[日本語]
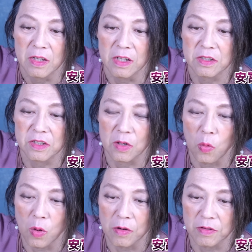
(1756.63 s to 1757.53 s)
え信
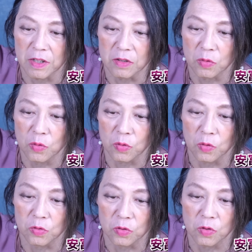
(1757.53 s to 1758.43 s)
仰が深い東
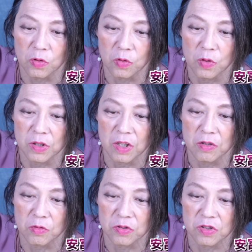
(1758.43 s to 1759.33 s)
京都の小池
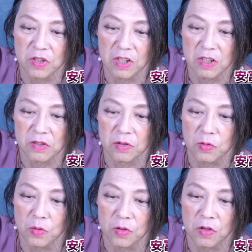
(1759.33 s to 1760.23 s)
百合子知事に関す
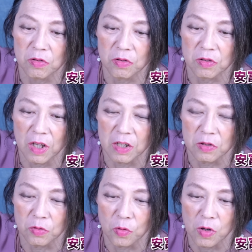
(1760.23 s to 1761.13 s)
る小池百合子の大
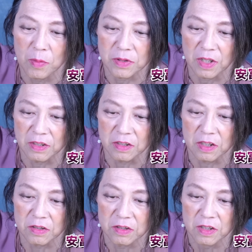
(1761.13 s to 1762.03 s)
義と教科も3000
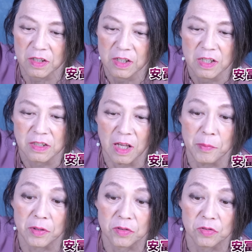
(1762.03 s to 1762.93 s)
冊
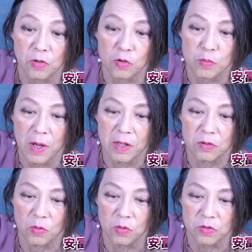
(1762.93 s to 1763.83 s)
396万
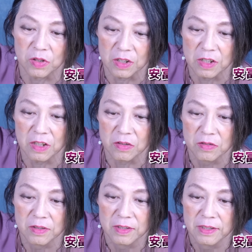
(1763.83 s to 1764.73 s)
円と購入されていた
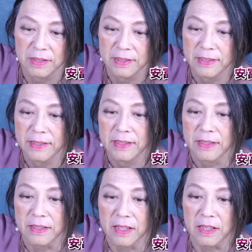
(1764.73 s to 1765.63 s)

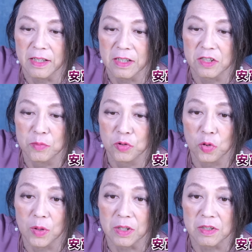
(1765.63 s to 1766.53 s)
で、えー、事務
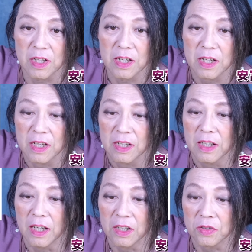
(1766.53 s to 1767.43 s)
所はですね
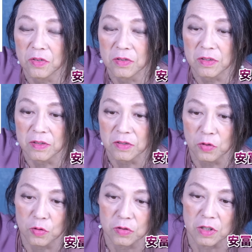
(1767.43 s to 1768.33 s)
あの
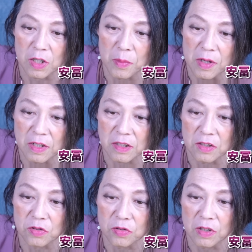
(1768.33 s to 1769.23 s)
職責名や
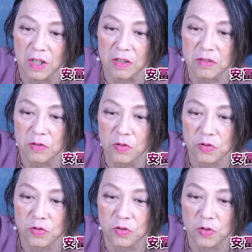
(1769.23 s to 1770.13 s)
冊数価格領
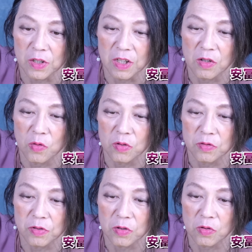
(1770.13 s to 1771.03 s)
収書は銀行
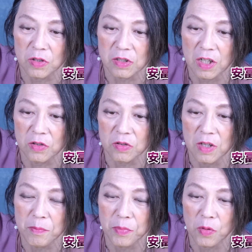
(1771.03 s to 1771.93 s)
に振り込んだ際の
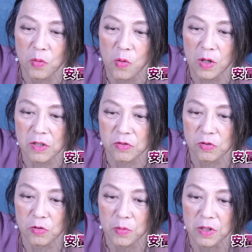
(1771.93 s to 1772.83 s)
伝票を公開する
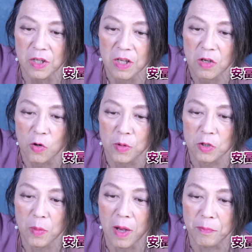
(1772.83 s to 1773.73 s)
とともに
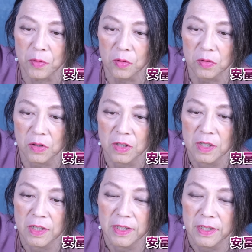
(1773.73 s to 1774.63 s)
コメントも発表、
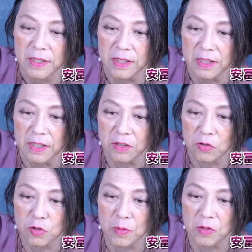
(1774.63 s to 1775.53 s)
えー、
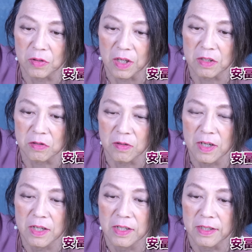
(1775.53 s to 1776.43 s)
1つ目のケース
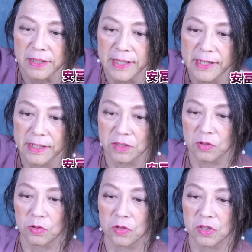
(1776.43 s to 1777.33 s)
は議員活
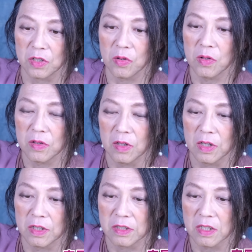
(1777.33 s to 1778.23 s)
動としての、
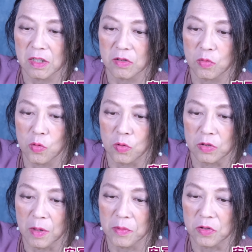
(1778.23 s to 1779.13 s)
えー、政策候補
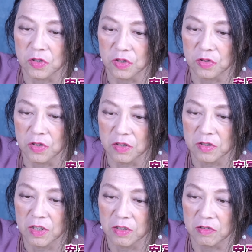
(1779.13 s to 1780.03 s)
のための支出で
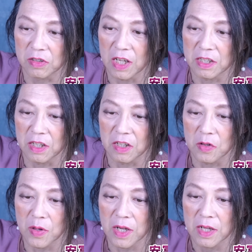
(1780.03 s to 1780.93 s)
す具体的
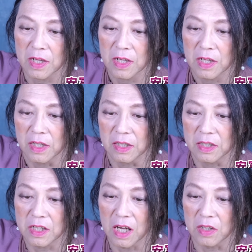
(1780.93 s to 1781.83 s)
には、
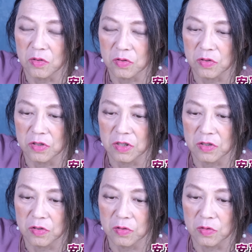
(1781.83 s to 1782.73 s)
えー、2回の推
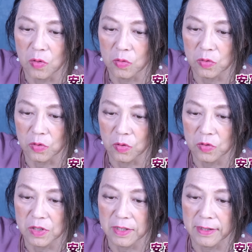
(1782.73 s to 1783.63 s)
進する国土
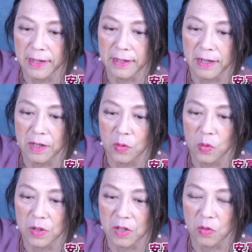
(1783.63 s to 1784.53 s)
強靭化観
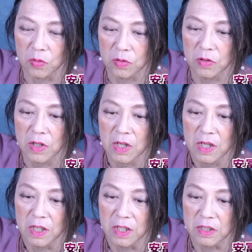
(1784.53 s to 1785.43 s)
光立国
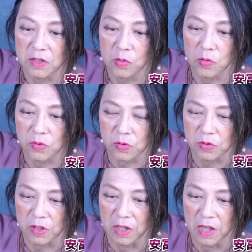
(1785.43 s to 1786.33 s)
地方
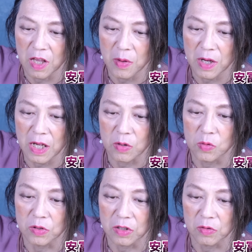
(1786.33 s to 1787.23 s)
創生、平和外
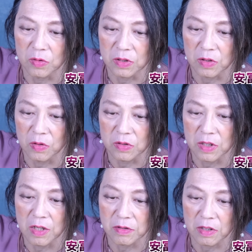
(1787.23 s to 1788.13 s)
交などの
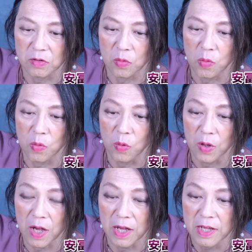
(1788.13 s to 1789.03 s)
政策広
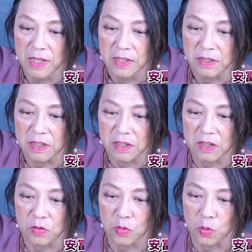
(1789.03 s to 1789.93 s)
報や政治
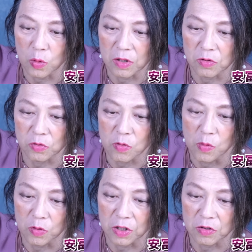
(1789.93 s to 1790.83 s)
活動を紹介することを
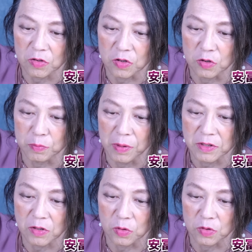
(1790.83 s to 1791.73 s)
目的として出
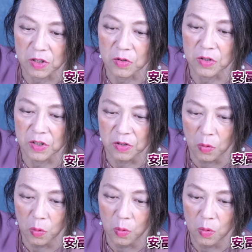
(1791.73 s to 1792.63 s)
版した書籍の費
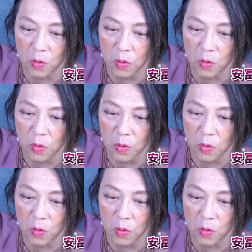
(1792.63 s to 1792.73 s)
用。